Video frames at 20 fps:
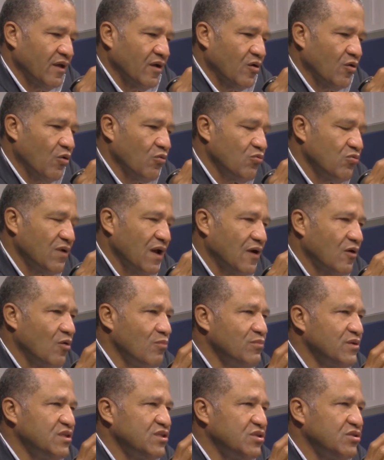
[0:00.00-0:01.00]
con una
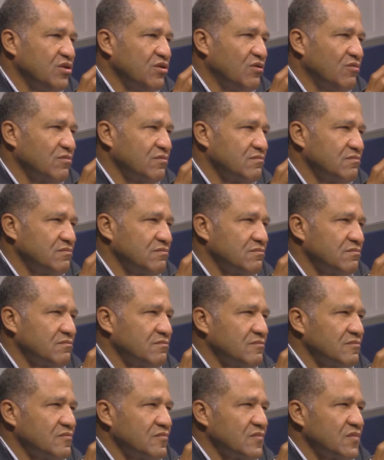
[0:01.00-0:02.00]
comisión
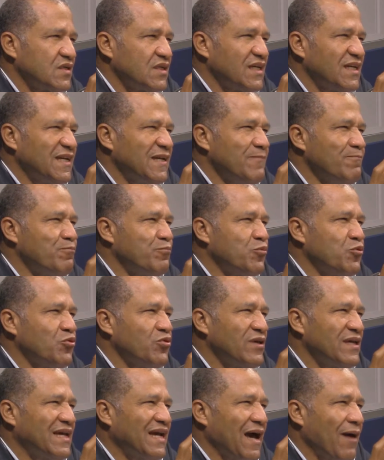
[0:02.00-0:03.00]

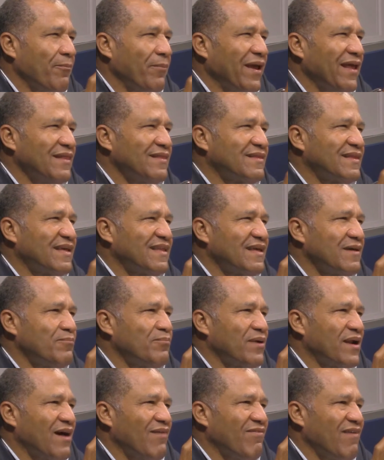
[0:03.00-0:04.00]
impúdicamente
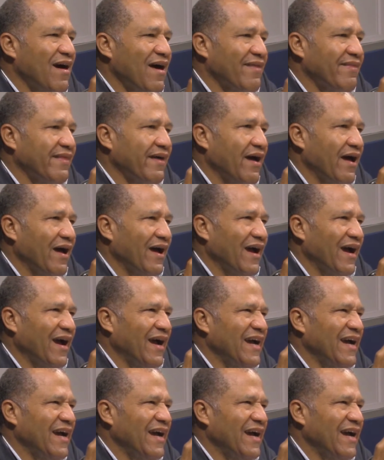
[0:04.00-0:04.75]
depravada,